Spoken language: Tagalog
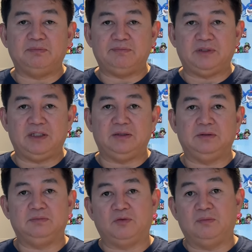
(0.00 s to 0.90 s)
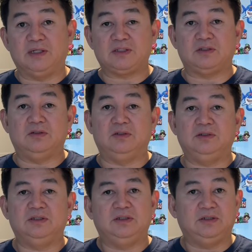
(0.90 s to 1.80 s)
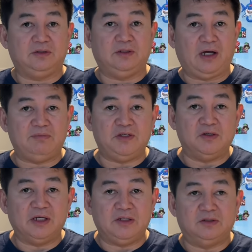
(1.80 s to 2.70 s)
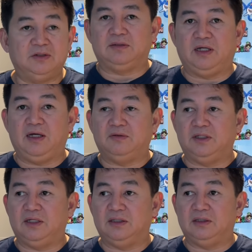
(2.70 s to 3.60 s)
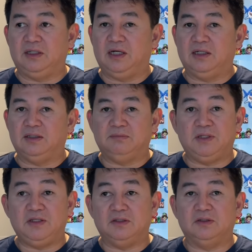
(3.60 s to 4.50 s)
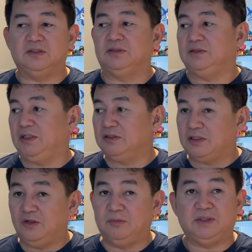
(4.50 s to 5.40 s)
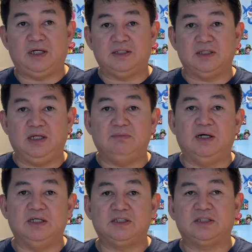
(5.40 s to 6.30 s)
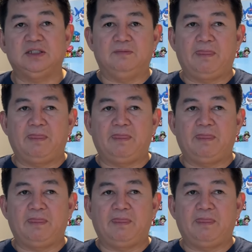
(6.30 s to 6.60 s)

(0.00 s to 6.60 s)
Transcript: 15 Pro Max ko. Ito naka-video ngayon. Try ako ng ilang videos dito sa loob at saka sa labas.